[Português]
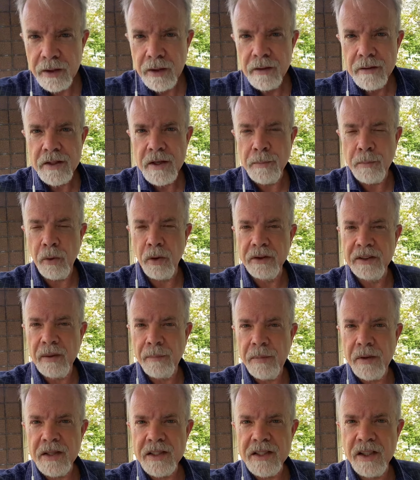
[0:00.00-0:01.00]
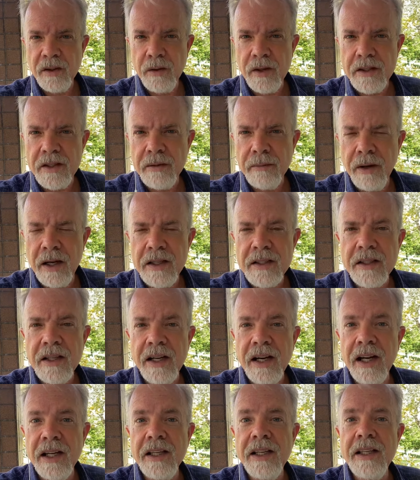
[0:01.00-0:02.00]
Você pode estar pensando assim, mas
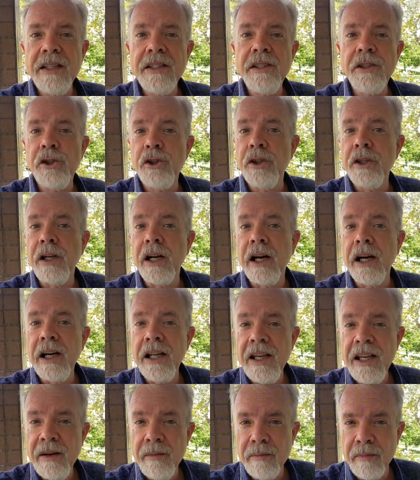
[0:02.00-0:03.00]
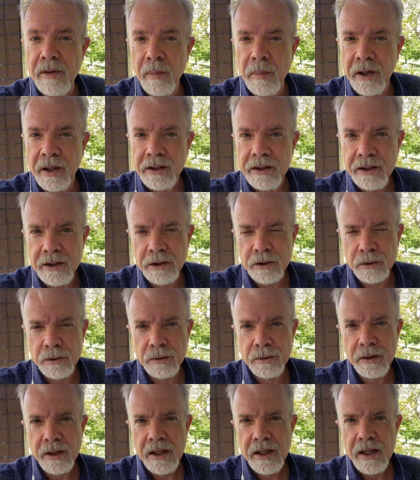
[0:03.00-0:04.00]
será que existe clima para isso?